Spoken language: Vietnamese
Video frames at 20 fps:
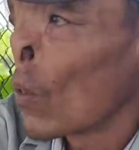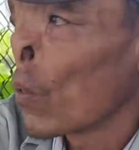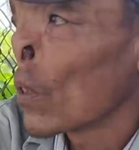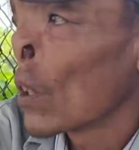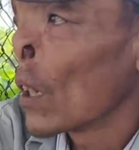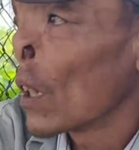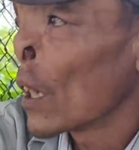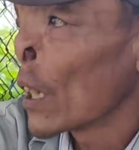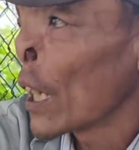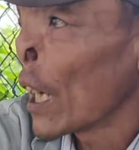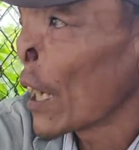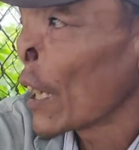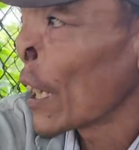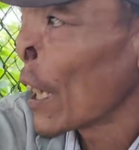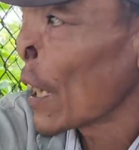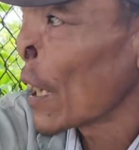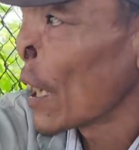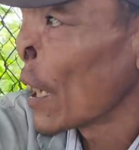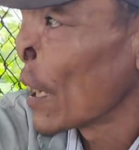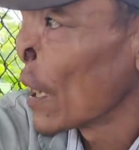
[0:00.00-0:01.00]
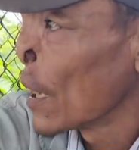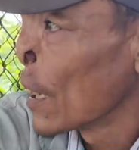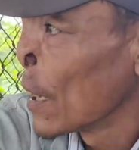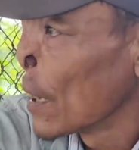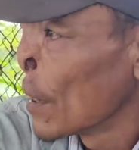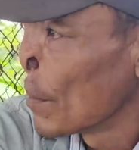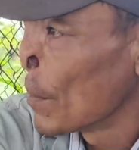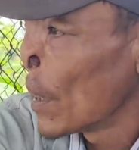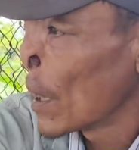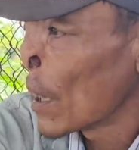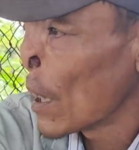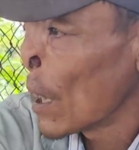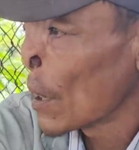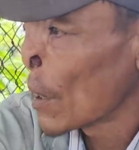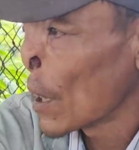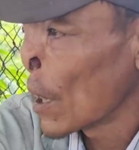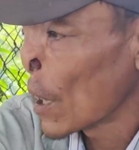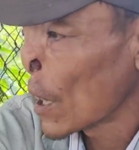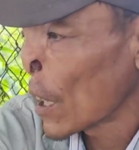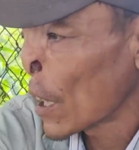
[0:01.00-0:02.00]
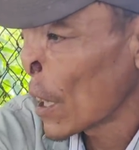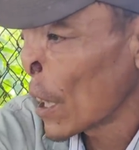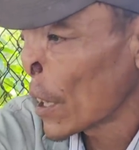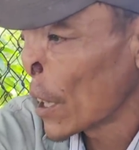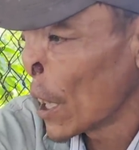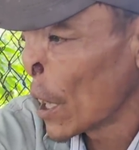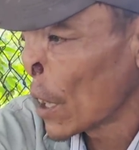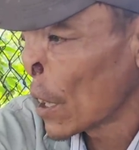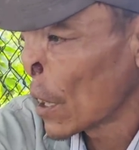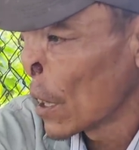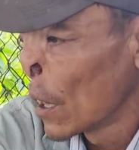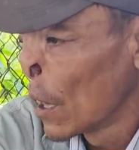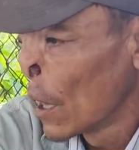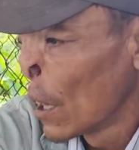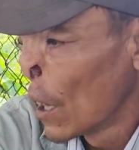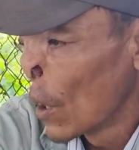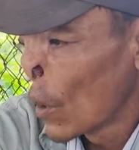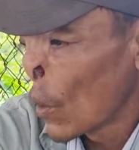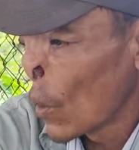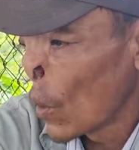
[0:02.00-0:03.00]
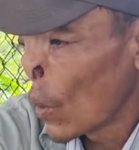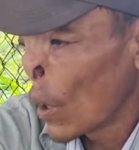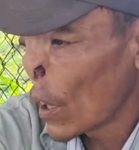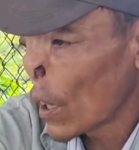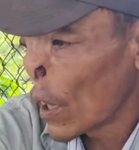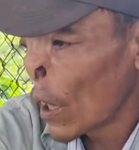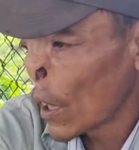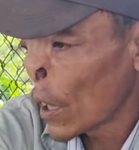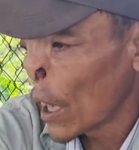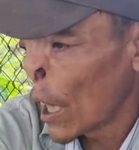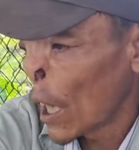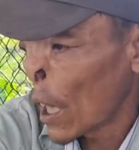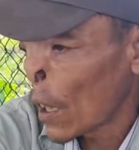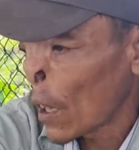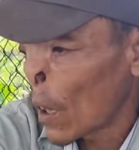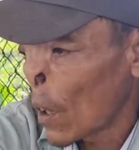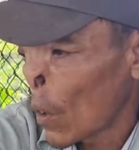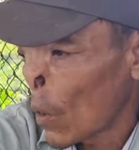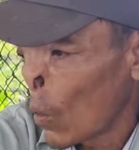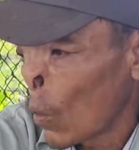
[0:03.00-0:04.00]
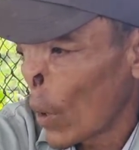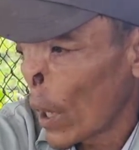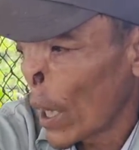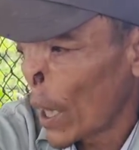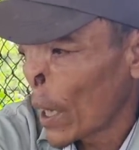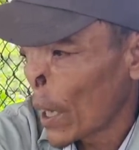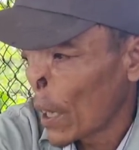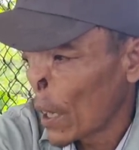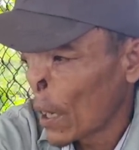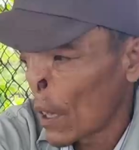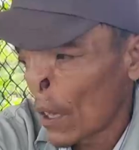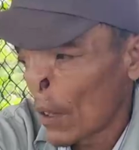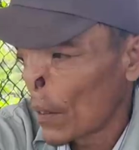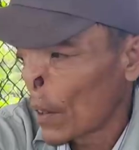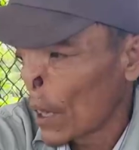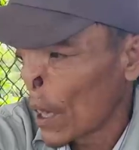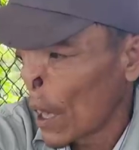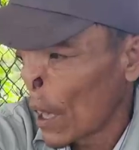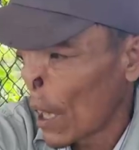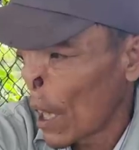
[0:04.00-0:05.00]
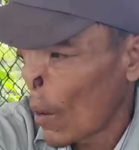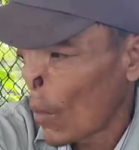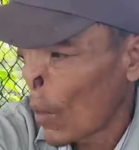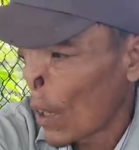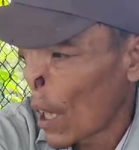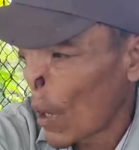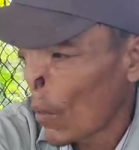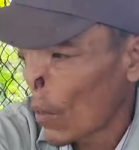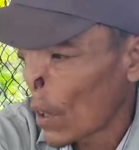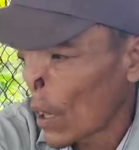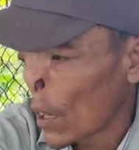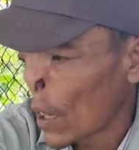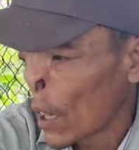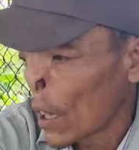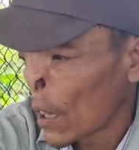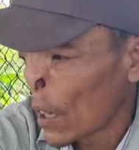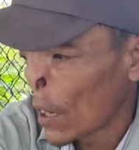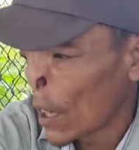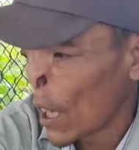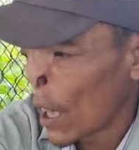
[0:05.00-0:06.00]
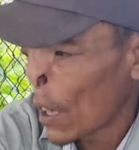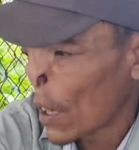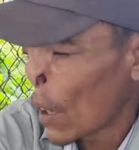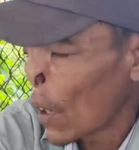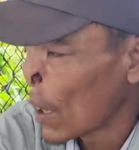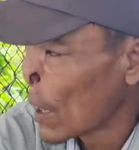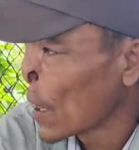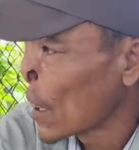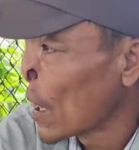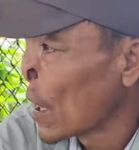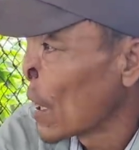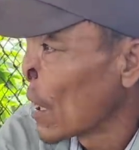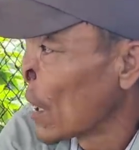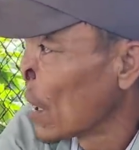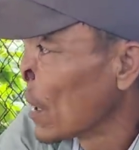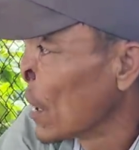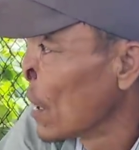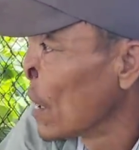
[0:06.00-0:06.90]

cũng đứa con gái khác rồi mà thôi rồi cái, cái chuyện của nói vợ con cũng quay về thôi giờ không không có nói chuyện vợ con nữa cho